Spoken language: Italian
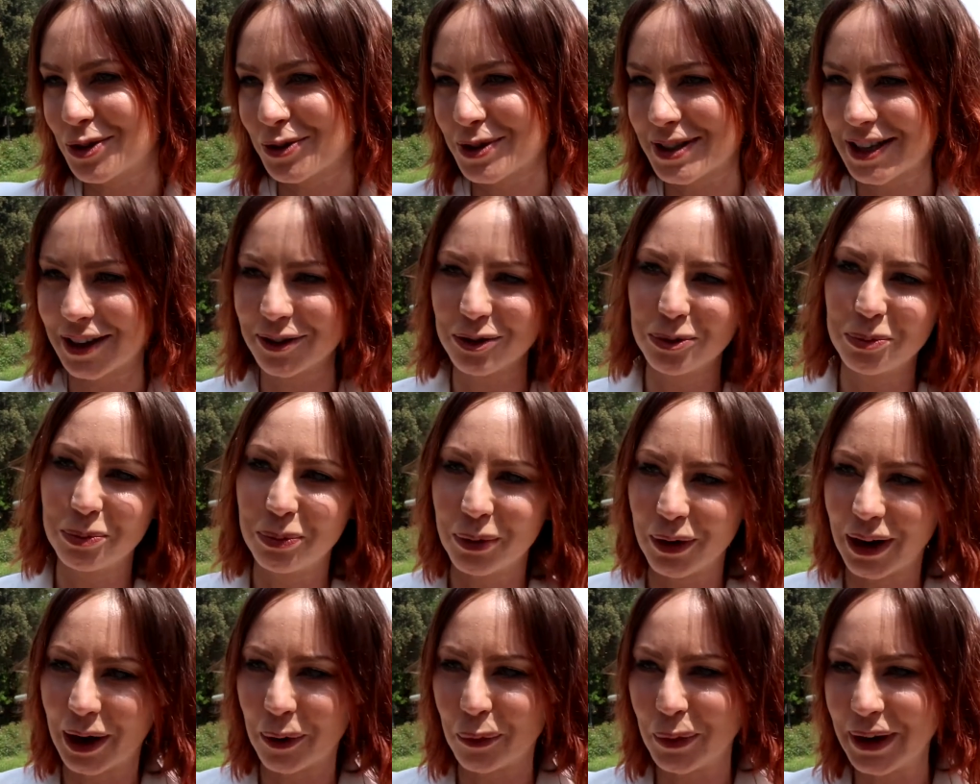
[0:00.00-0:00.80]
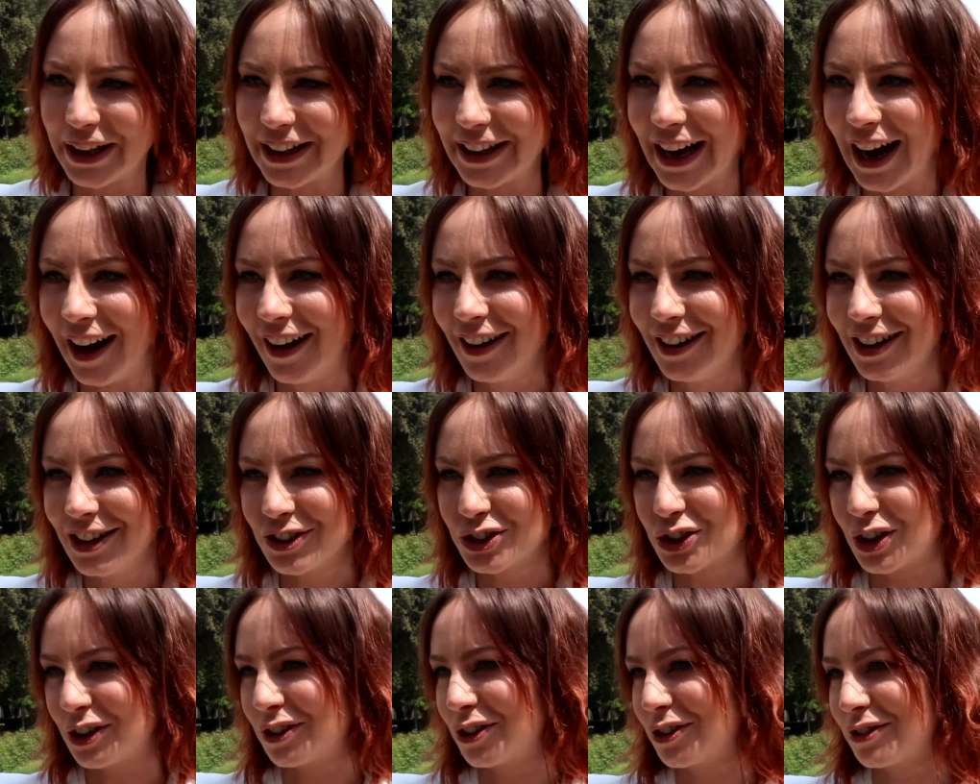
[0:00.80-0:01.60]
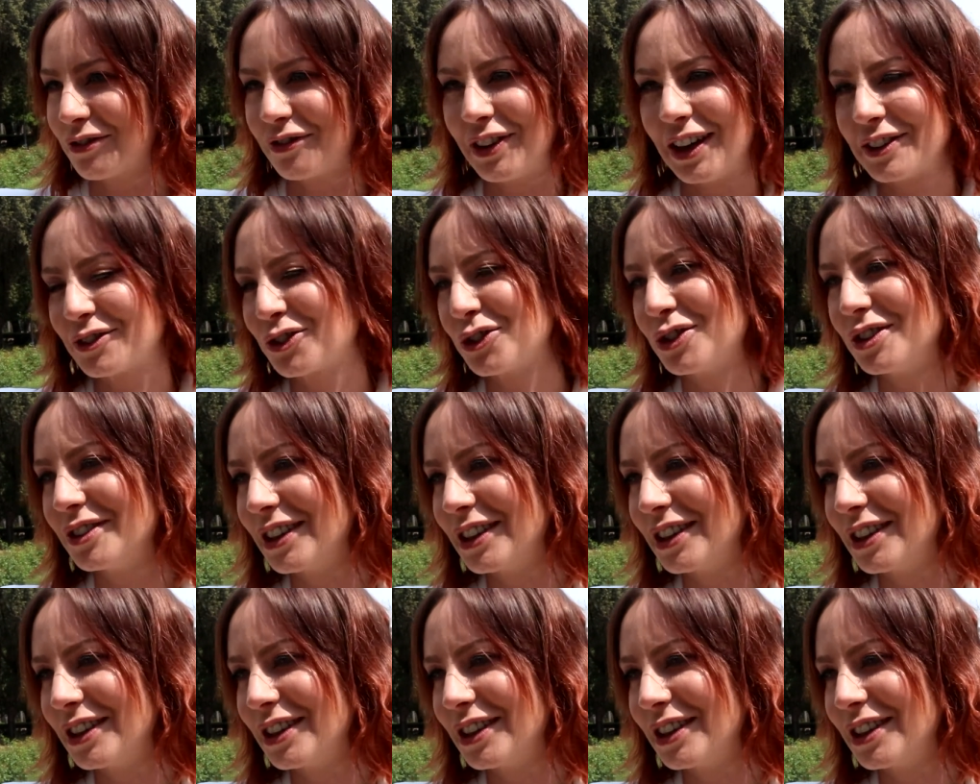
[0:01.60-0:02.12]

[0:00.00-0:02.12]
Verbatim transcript: sono stati un po' la guida, ci hanno fatto